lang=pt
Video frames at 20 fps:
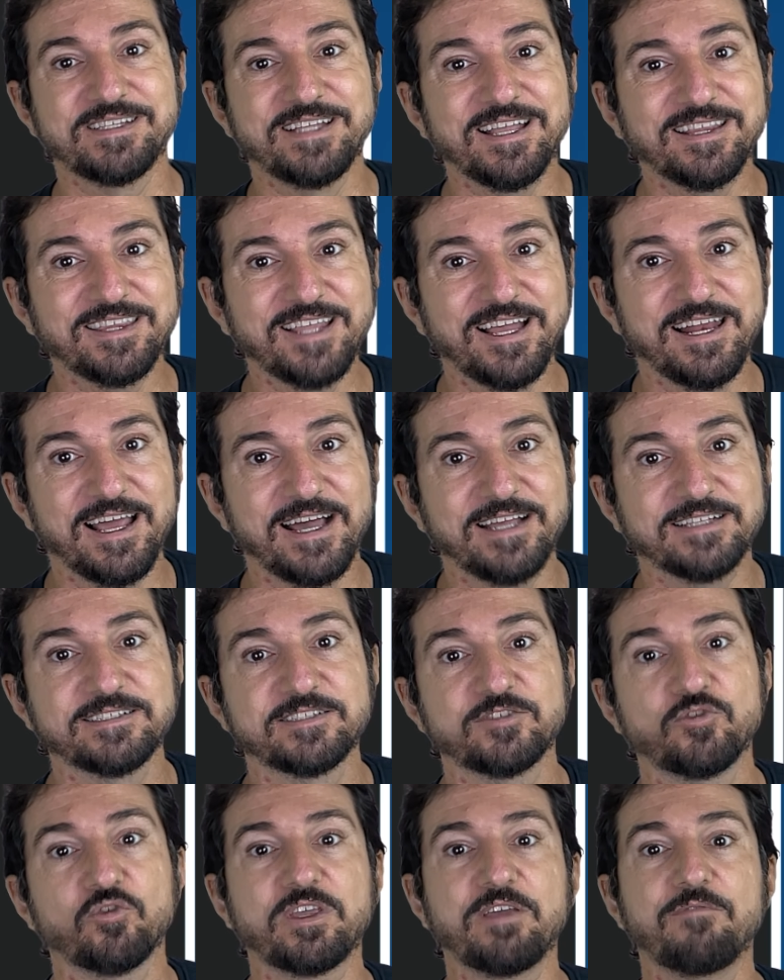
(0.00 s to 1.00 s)
detalhadas
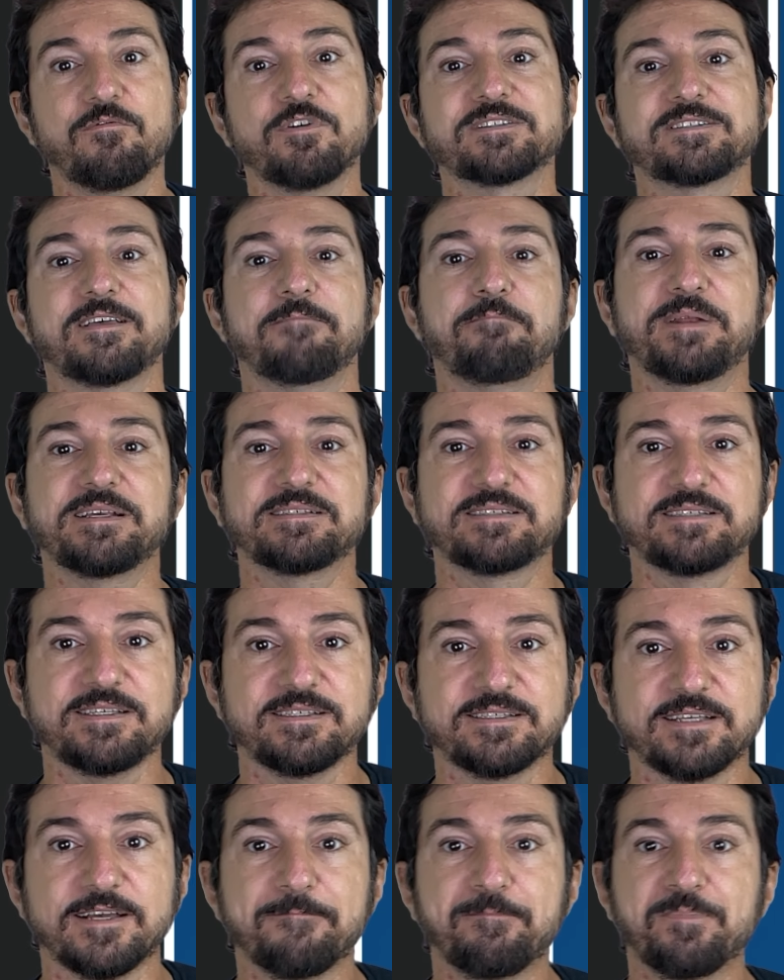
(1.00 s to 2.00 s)
do que você
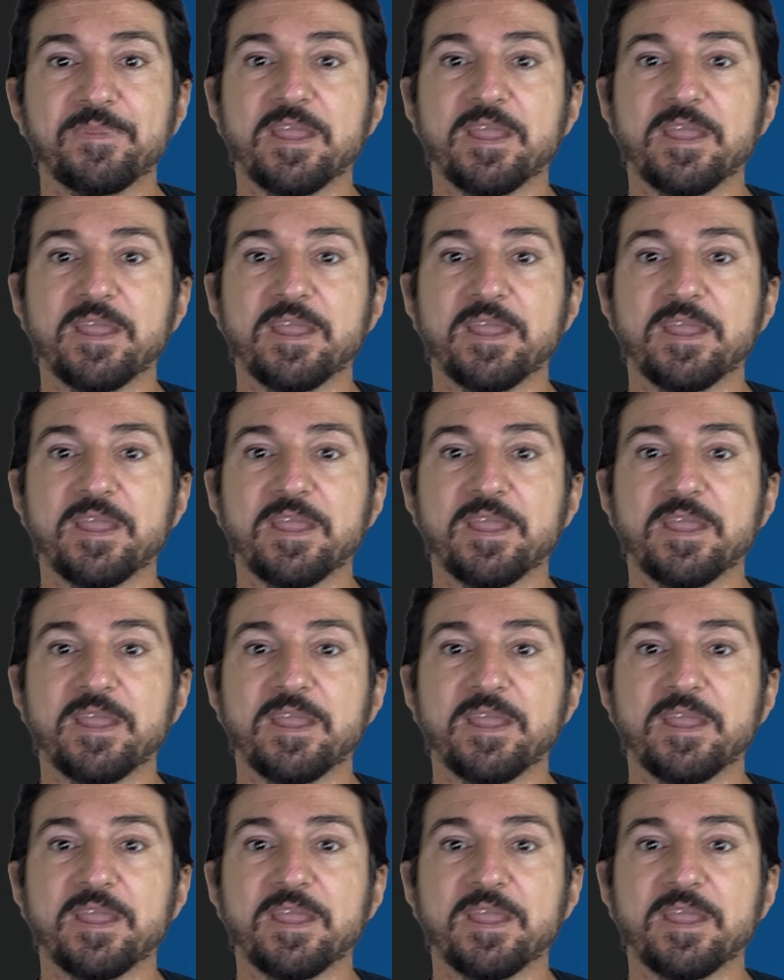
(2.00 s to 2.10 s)
precisa,